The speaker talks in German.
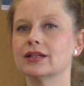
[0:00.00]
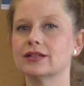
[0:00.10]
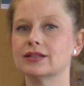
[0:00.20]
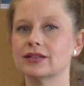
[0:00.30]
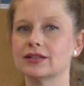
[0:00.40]

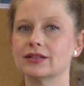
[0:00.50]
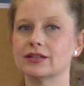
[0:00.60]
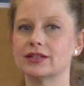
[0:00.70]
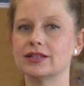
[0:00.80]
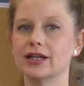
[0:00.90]
sind
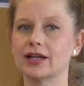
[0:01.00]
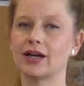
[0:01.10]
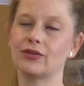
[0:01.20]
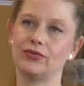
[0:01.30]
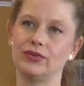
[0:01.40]

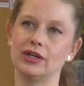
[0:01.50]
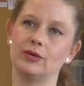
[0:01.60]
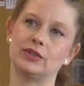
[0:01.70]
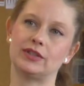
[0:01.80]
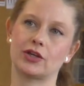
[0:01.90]
circa vier
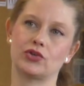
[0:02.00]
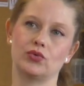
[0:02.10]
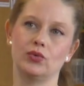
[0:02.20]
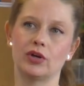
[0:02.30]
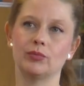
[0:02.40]
bis sechs
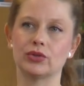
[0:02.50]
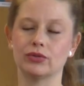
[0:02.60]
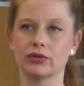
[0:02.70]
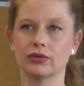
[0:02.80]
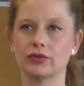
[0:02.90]
Schüler
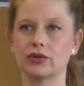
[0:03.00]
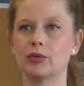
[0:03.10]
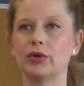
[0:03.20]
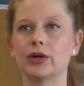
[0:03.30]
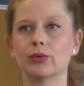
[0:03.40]
mit
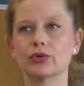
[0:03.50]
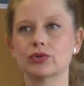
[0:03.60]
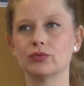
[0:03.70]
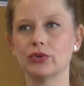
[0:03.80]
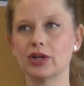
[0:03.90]

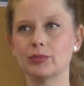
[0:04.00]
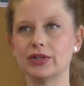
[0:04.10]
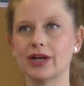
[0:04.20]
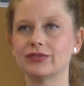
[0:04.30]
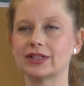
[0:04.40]
sonderpädagogischem Förderbedarf.